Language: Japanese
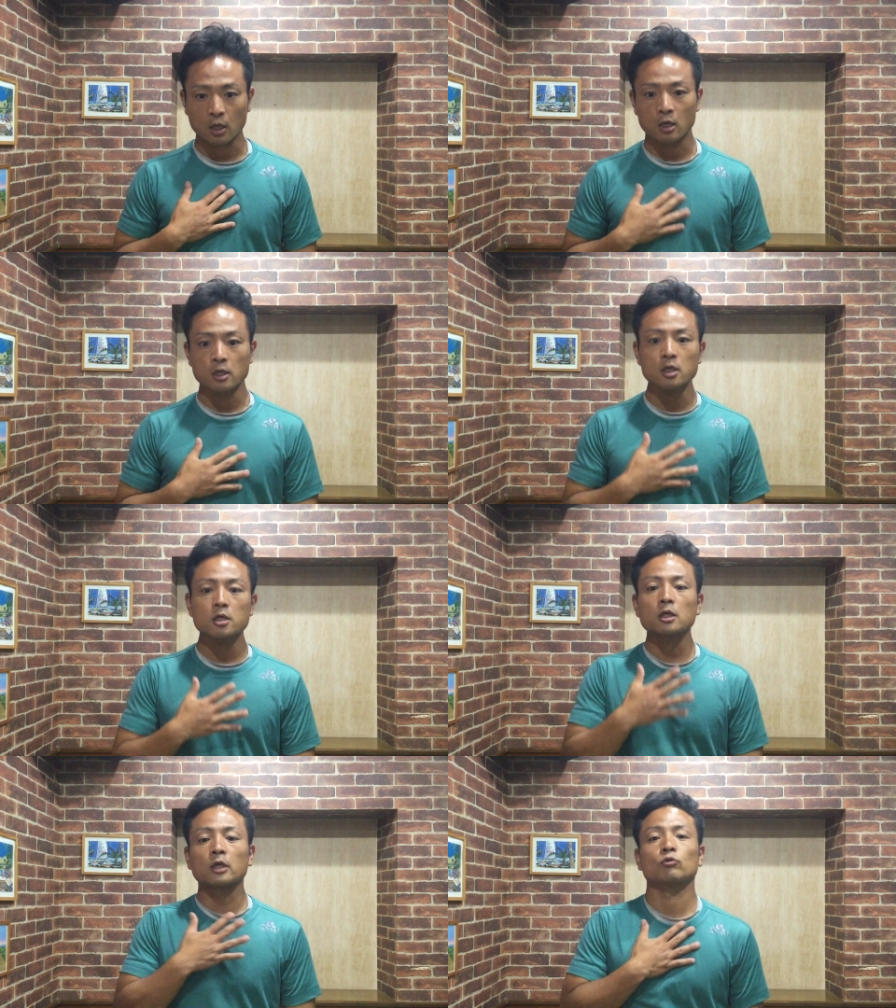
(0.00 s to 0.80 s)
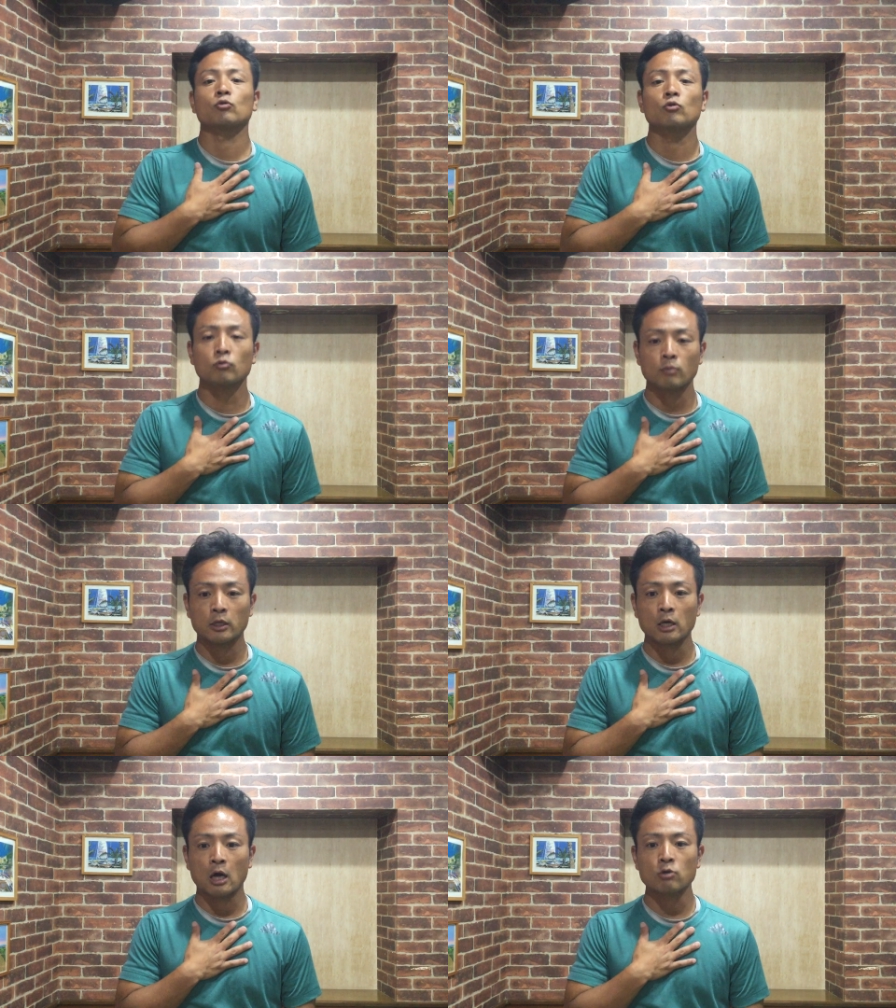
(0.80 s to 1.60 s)
え息が整う
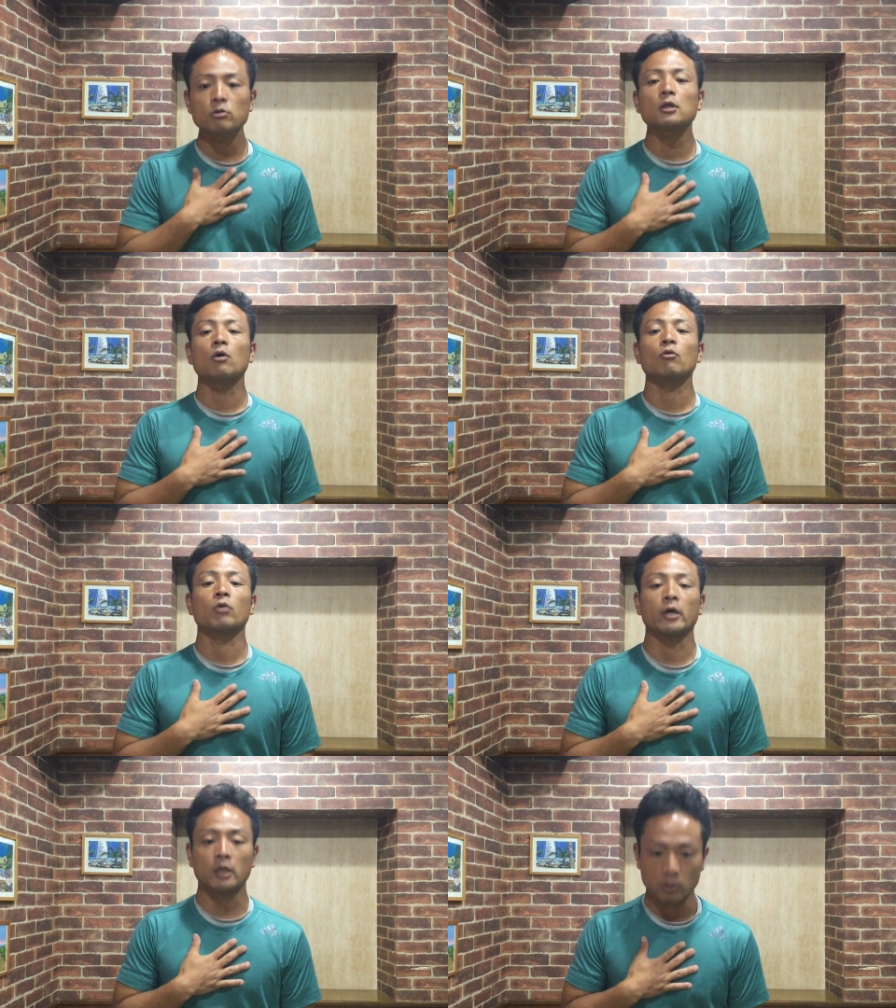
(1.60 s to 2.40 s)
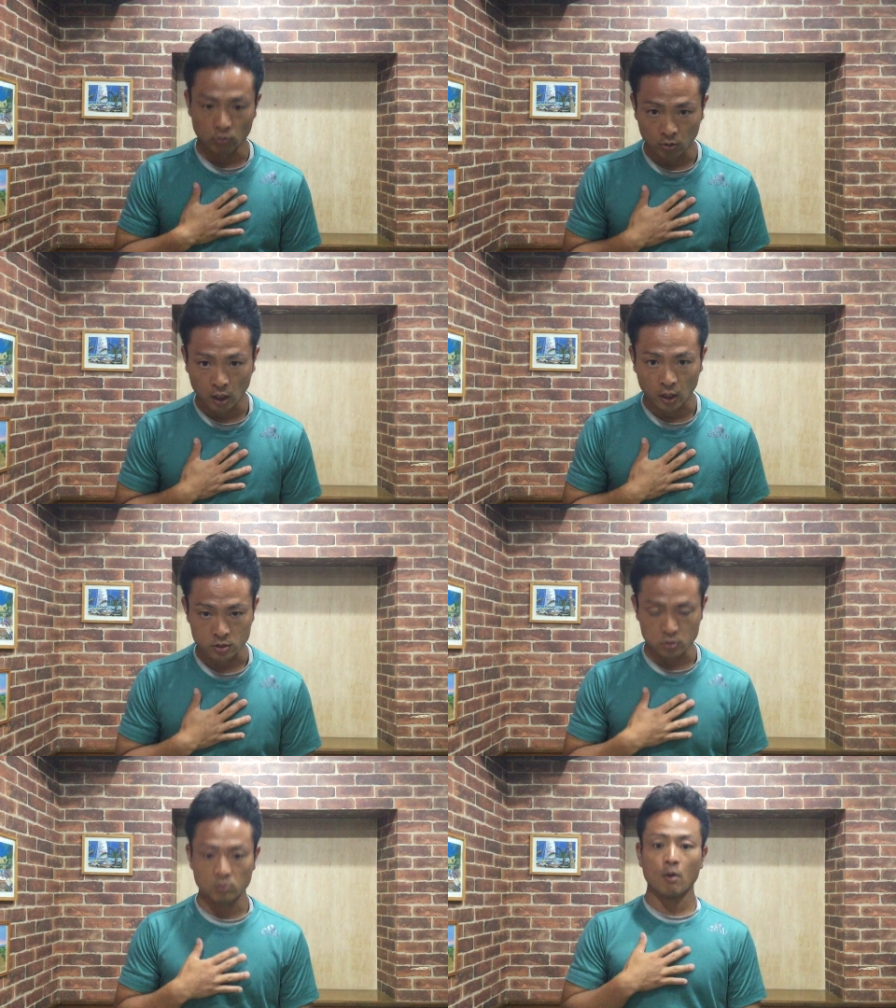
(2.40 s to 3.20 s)
まで歩いた方がいいの
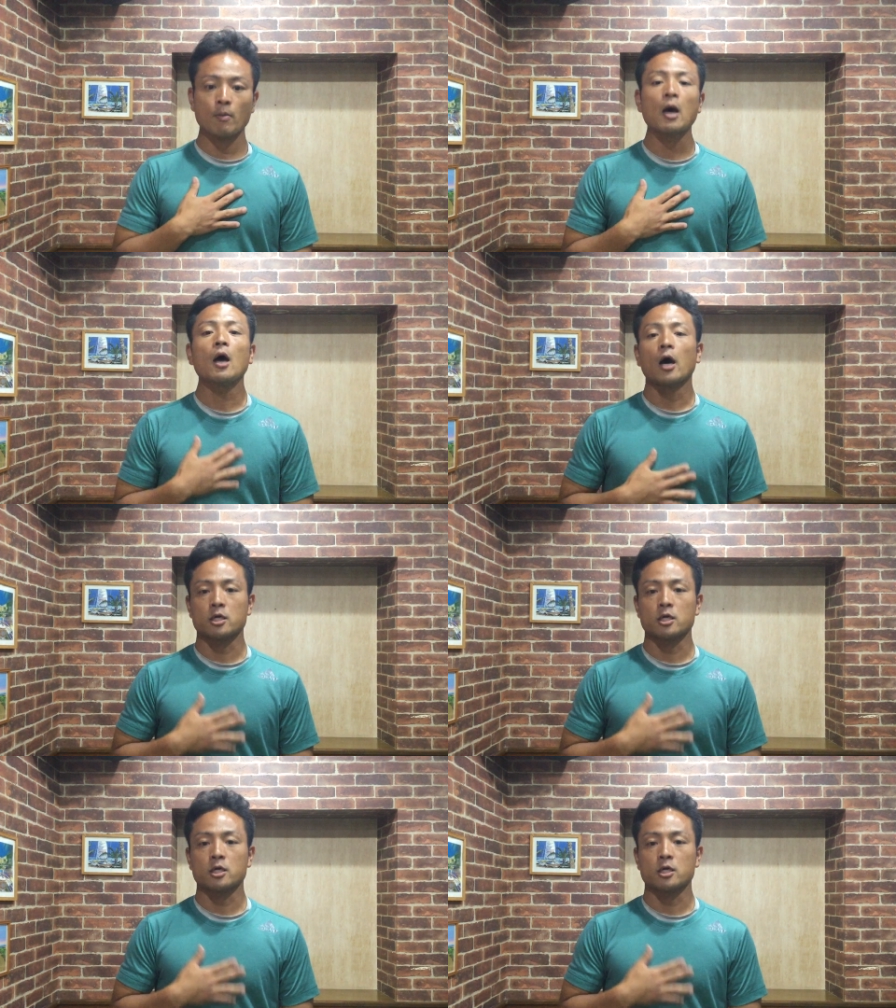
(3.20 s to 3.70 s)
かそのまま